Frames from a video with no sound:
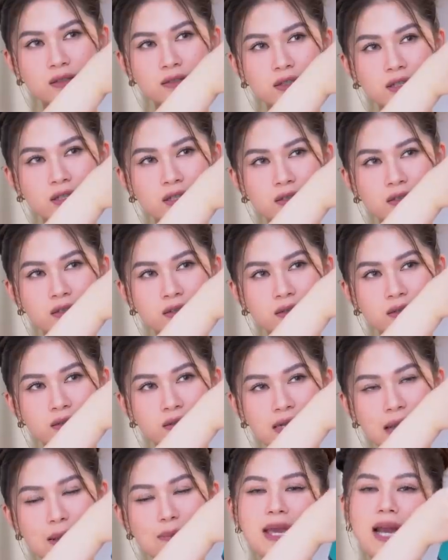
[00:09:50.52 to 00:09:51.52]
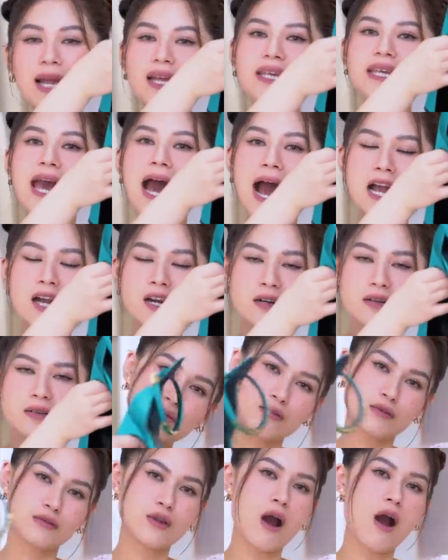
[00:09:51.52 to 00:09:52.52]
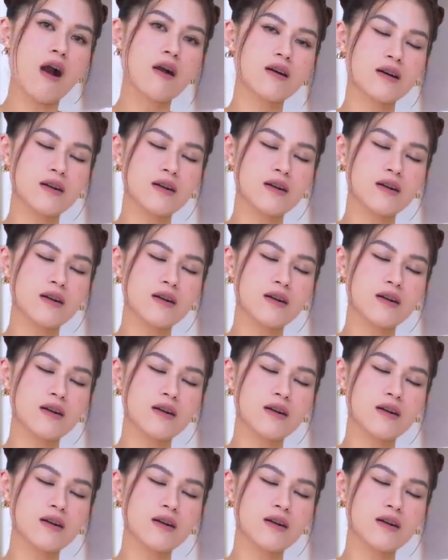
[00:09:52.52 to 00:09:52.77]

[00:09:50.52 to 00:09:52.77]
nhìn cảm giác nó dài hơn, nó thon